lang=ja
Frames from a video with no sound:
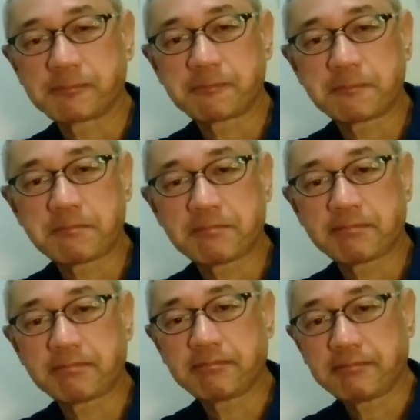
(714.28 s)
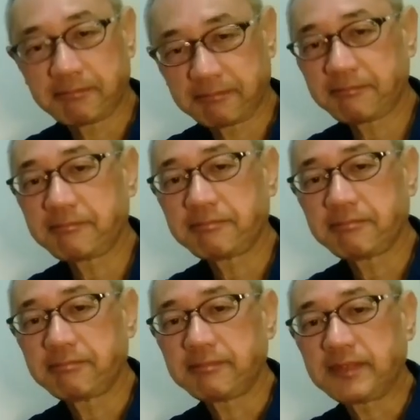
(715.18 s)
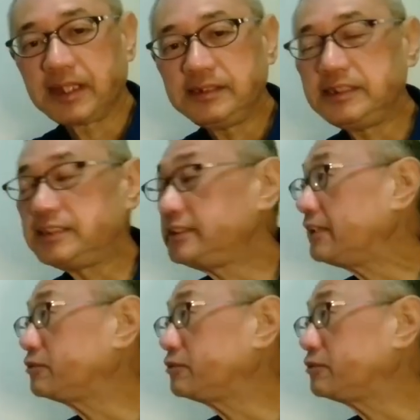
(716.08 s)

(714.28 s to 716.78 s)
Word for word: ル。ああ。うん。にし